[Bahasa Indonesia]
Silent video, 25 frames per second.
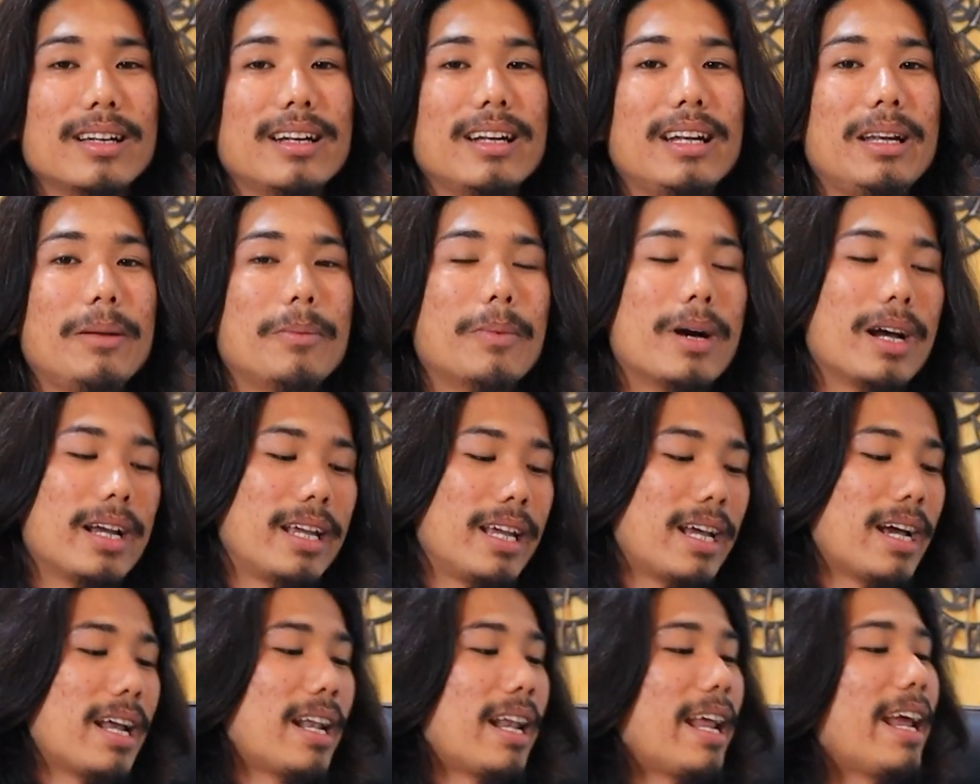di
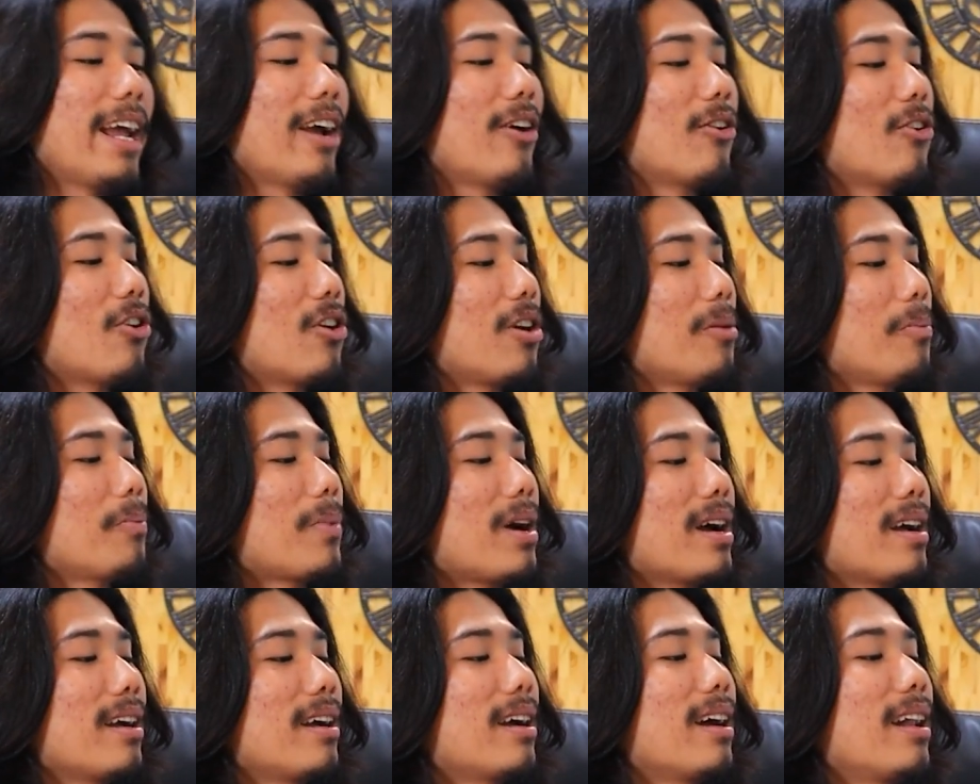bagian ekor,
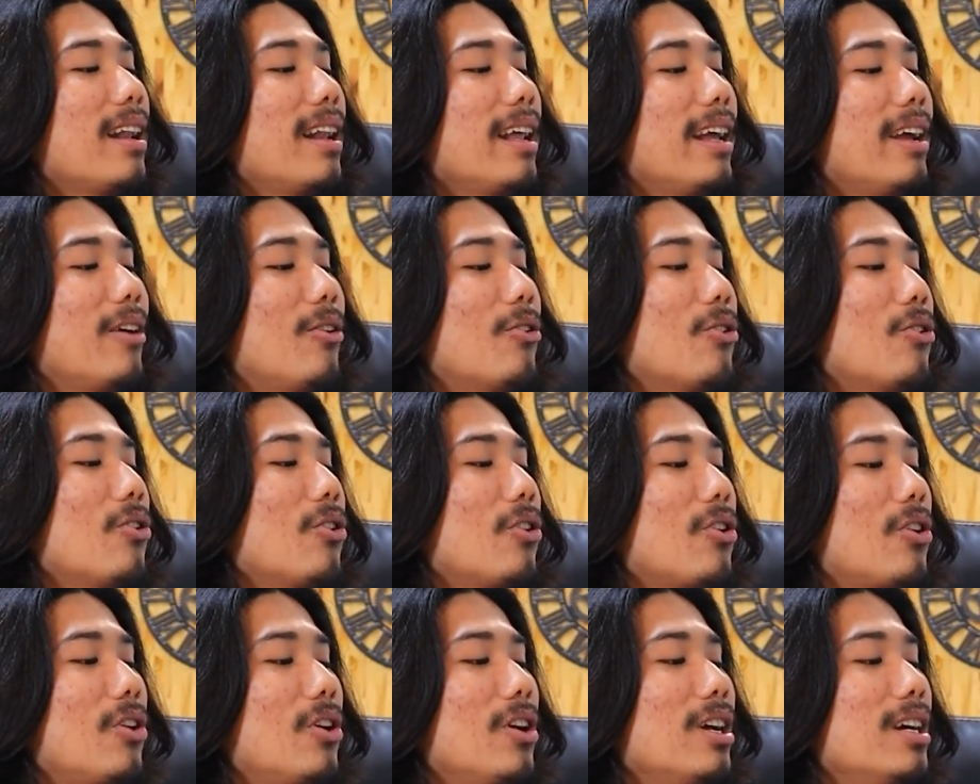pangkal
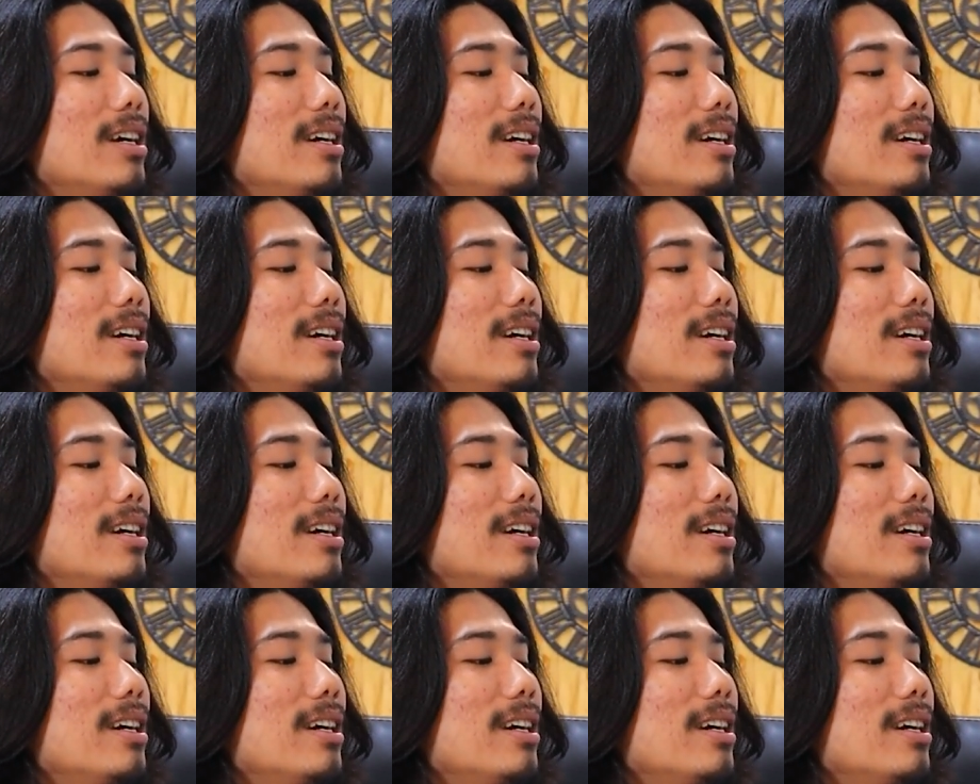ekor